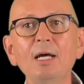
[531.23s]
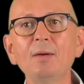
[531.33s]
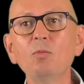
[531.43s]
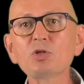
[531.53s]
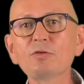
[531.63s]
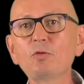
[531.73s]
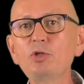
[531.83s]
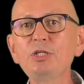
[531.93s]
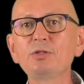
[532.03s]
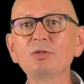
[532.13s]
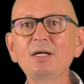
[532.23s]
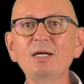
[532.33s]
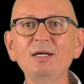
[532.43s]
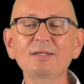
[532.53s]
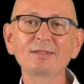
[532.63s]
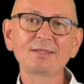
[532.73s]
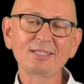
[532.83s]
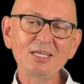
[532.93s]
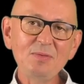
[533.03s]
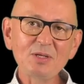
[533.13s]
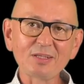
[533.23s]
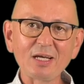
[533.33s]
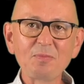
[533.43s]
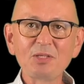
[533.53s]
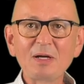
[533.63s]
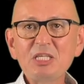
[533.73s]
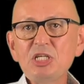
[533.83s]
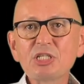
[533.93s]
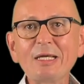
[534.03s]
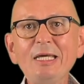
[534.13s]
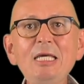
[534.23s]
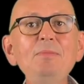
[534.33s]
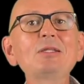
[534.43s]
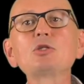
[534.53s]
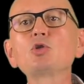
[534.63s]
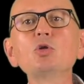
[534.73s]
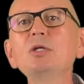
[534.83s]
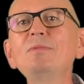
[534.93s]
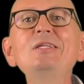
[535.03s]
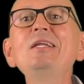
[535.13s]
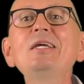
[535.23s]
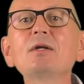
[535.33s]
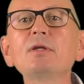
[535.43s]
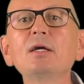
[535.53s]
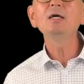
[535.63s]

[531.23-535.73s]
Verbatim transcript: Можно включить сюда такие методы, как математическое и имитационное моделирование,